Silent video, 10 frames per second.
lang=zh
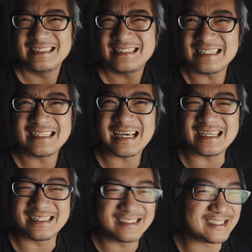心
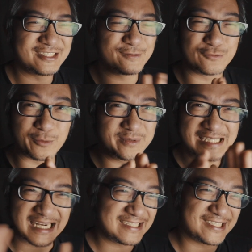态，或者就是我不
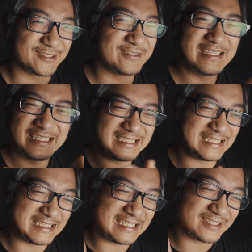强求
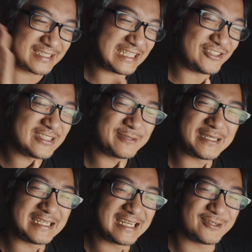你一定要订阅这
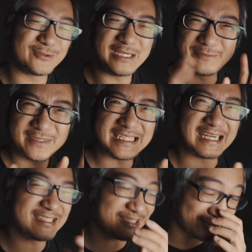频道，我也不
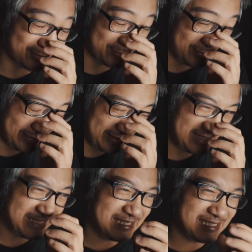强求
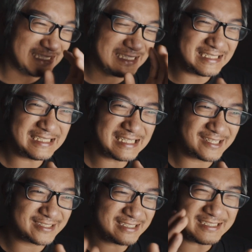你一定
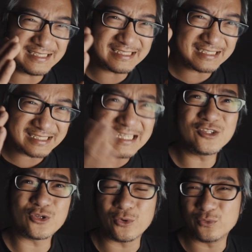要心
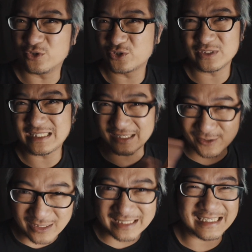认同我所讲的
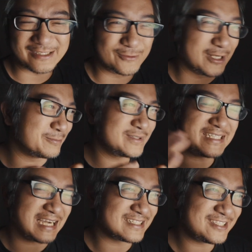观点，我也不
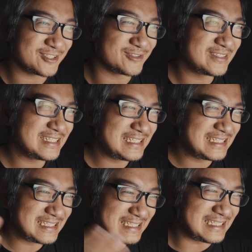强求
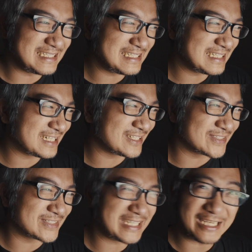你一定
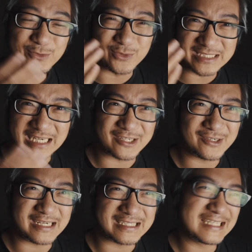要听我讲的
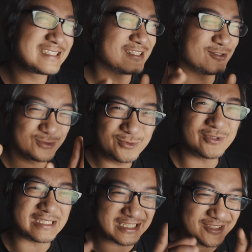话。但是如
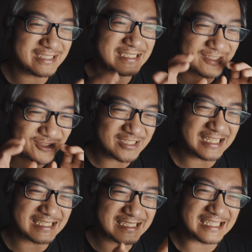果你愿意坐
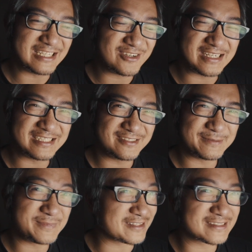下来听的话，就
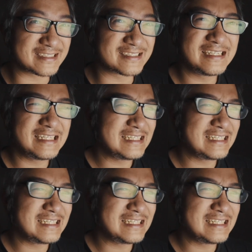是表示